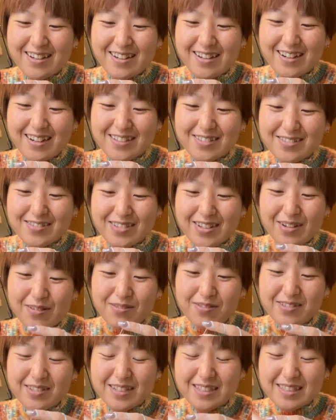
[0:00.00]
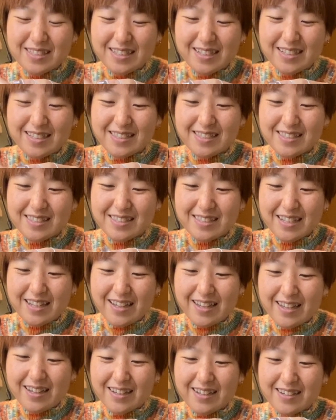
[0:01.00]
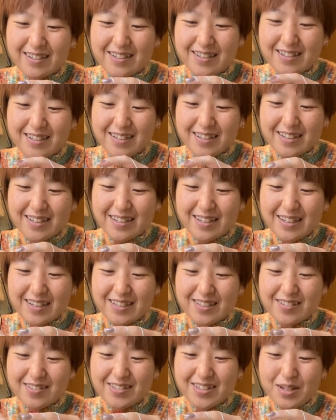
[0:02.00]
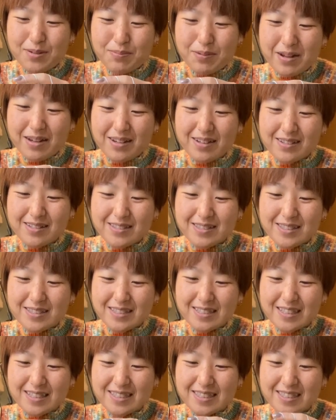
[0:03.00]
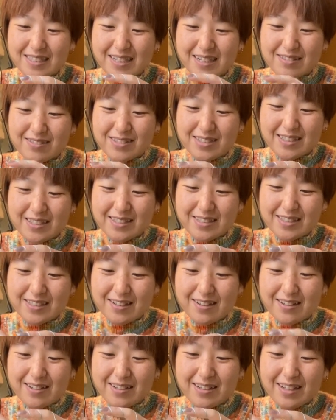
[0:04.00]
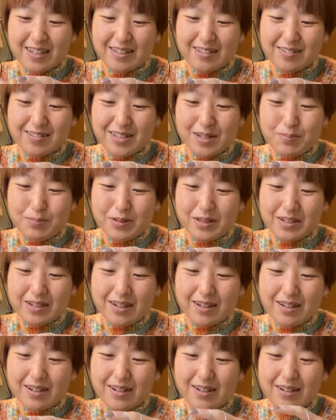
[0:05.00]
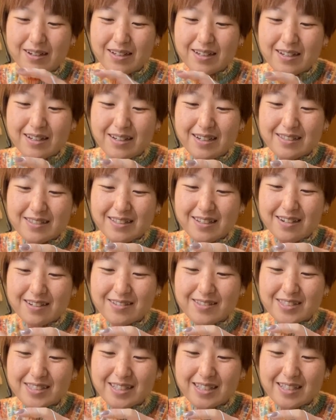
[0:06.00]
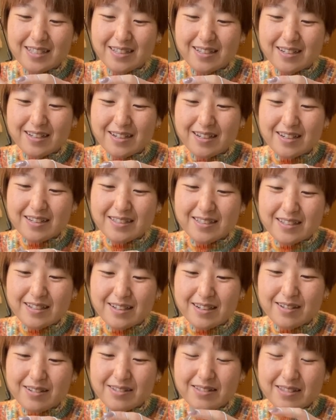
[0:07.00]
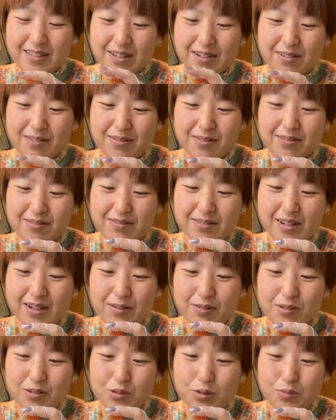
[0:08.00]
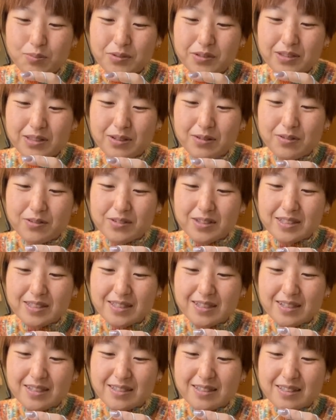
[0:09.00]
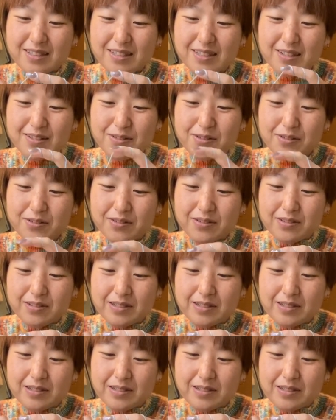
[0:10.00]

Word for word: あのね本屋さん行って毛糸玉雑誌あるじゃないですか毛糸玉か働くセーターかなんかね本買おうと思って本屋さん行ってたのよ